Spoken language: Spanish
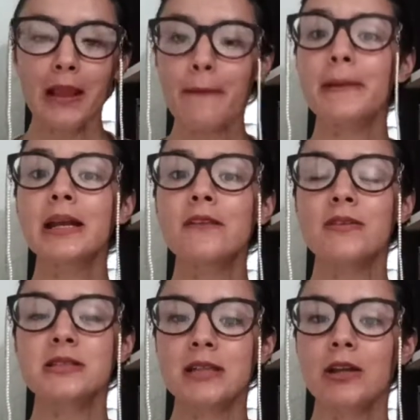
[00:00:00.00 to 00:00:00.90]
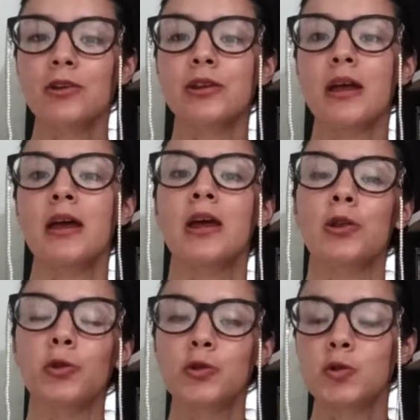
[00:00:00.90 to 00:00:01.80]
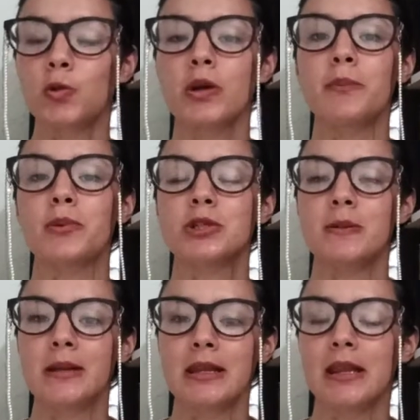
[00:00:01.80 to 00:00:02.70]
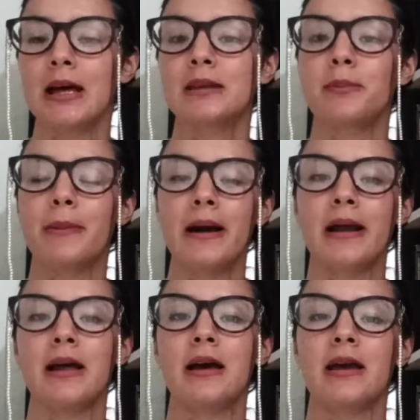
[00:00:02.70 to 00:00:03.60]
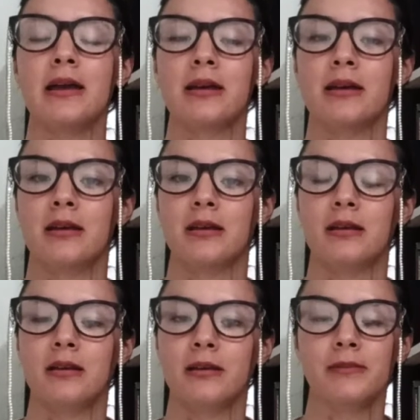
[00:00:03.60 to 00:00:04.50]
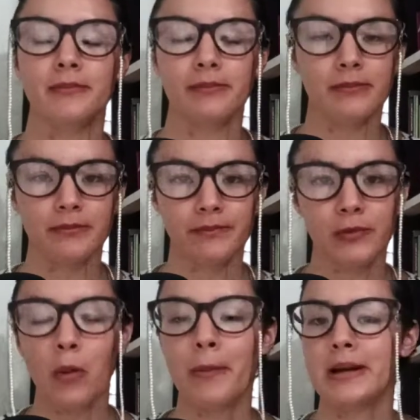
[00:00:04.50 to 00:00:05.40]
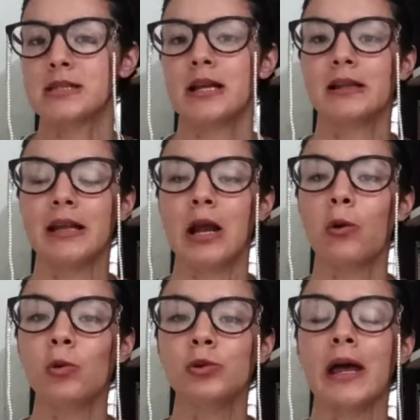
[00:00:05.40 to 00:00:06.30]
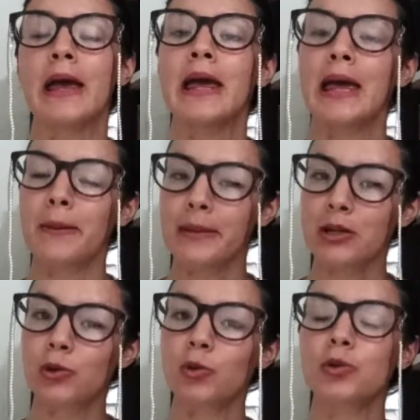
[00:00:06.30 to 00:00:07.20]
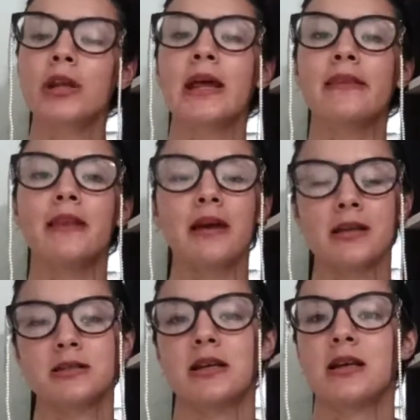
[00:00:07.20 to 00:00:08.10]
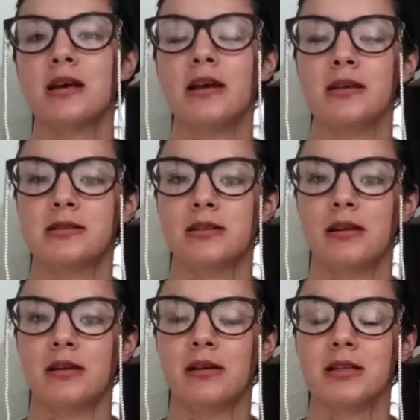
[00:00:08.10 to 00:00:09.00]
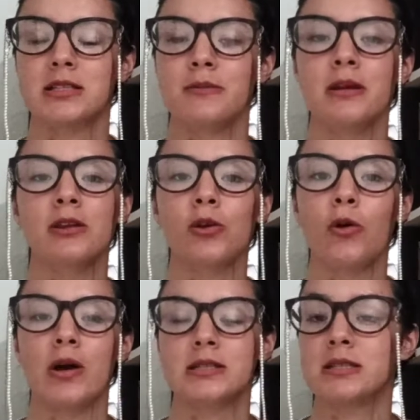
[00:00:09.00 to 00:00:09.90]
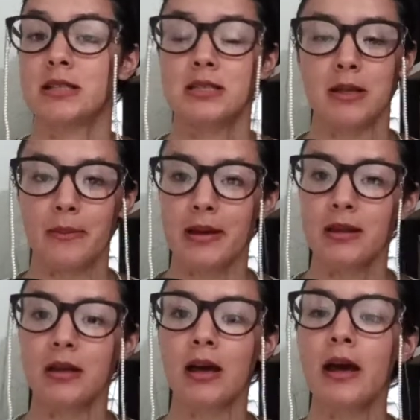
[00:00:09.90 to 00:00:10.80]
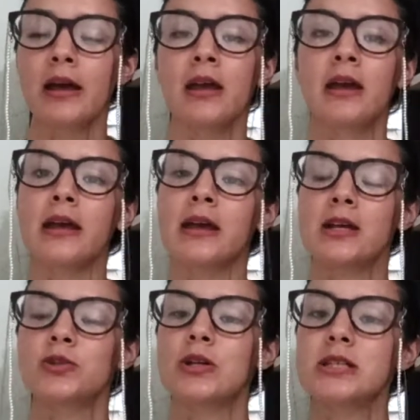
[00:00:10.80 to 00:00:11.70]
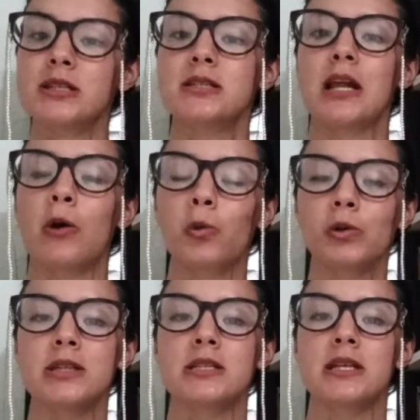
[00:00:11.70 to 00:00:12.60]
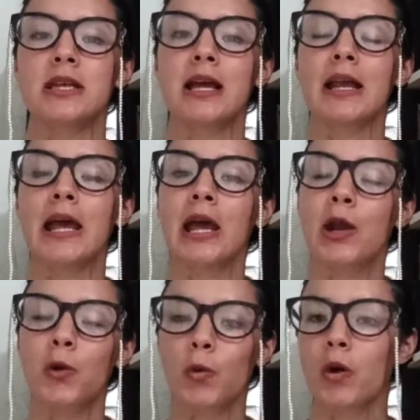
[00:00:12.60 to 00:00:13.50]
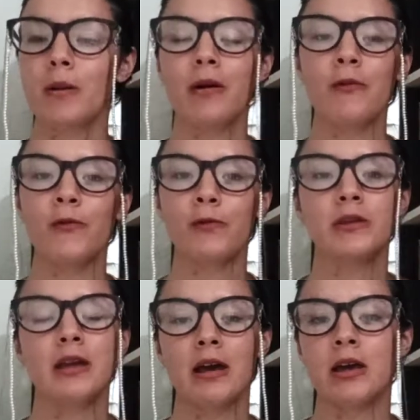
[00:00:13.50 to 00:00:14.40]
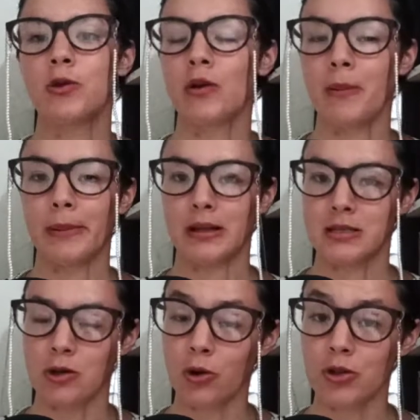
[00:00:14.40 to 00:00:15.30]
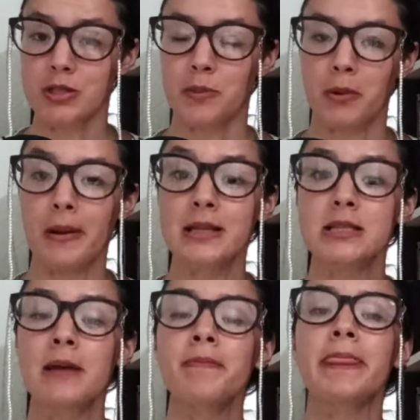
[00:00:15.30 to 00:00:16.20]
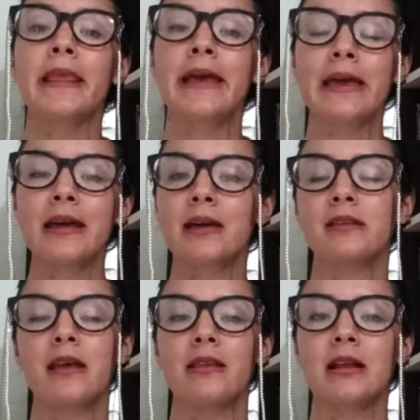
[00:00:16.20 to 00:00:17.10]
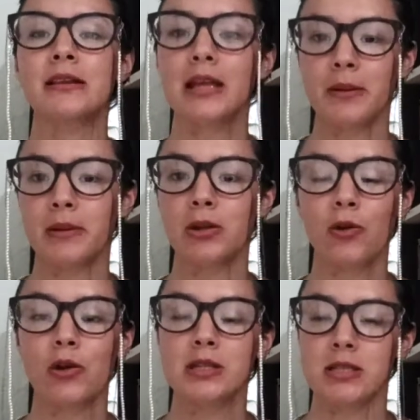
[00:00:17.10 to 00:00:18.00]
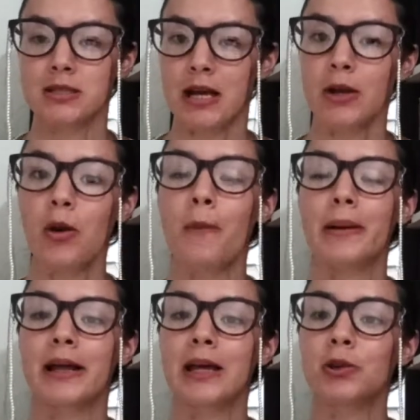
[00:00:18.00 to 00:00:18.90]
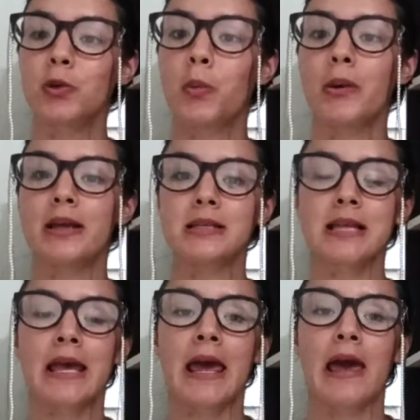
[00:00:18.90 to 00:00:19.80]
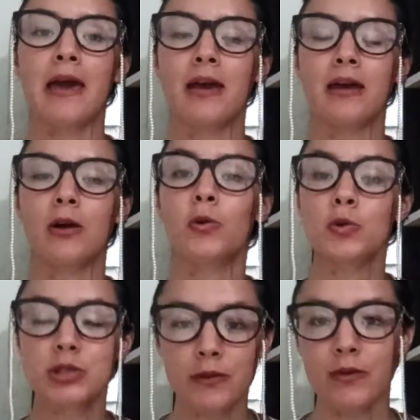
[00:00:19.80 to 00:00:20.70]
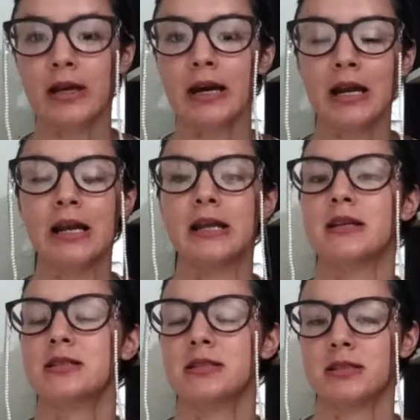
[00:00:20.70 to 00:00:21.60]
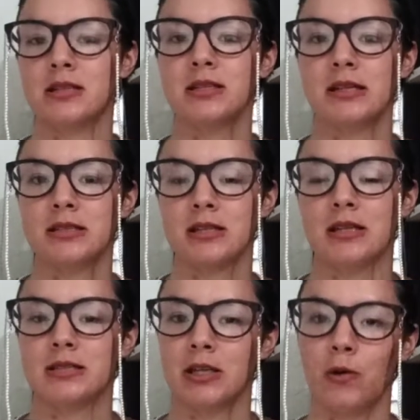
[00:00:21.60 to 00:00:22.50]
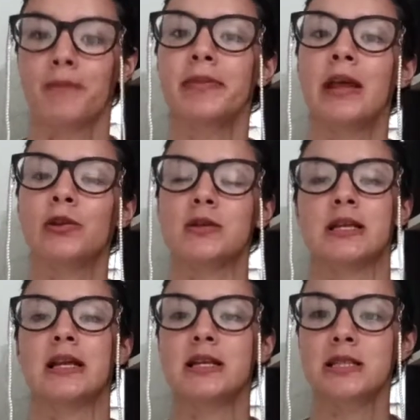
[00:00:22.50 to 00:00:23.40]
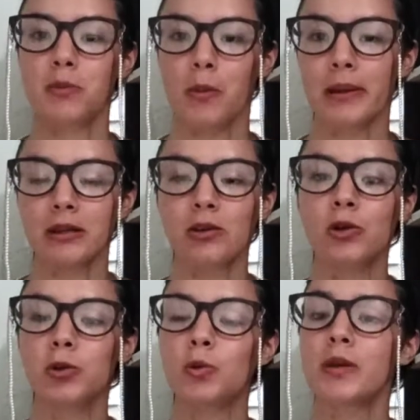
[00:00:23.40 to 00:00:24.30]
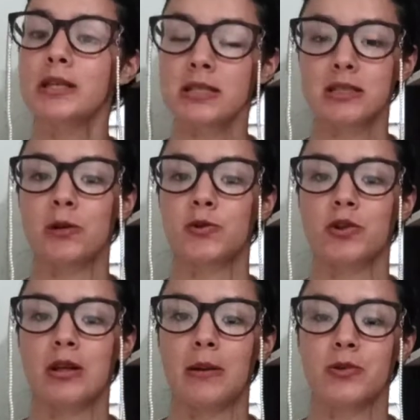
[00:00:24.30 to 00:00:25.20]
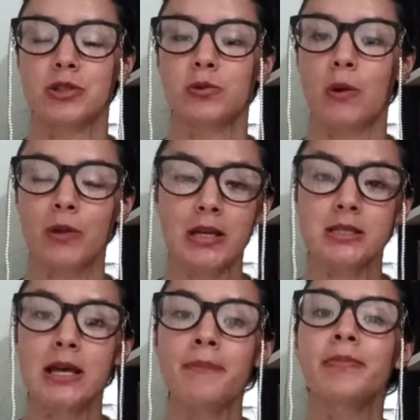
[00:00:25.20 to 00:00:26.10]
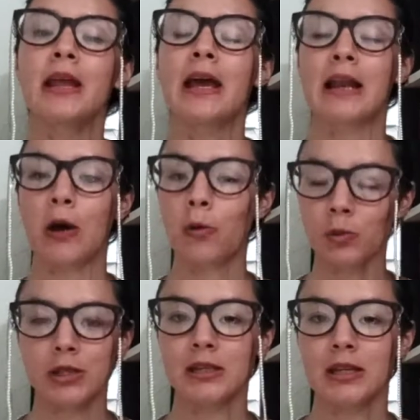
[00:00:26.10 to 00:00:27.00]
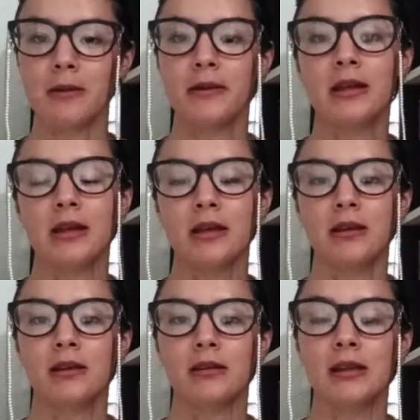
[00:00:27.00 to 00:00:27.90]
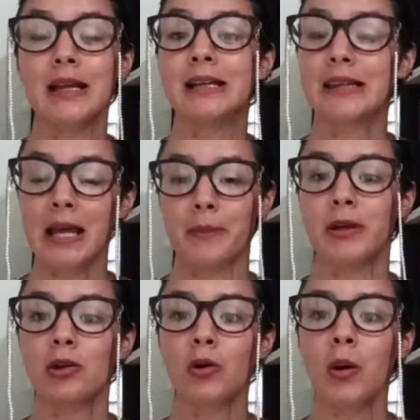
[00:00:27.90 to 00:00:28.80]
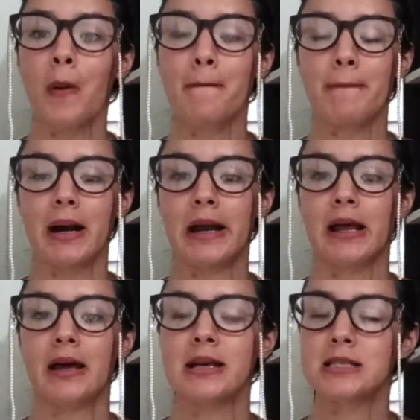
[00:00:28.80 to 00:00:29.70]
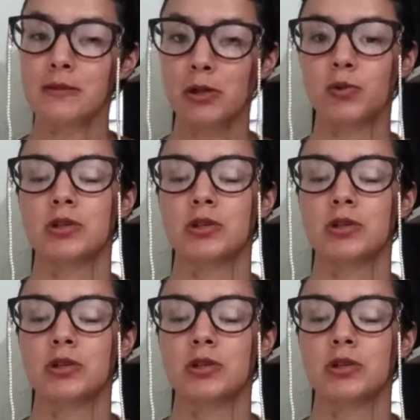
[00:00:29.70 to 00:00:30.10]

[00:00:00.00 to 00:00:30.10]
manifestándote su imposibilidad para eh, comparecer ante la Junta en virtud de que está este, recibiendo asistencia médica y que solicites a la Junta se señale nueva día y hora para el desahogo de esa probanza y que te dé el término necesario para que tú puedas eh, justificar la inexistencia de ese testigo. Entonces, en ese momento tú ya hiciste el uso de la voz en tu audiencia, la Junta te debe de dar término para exhibir tu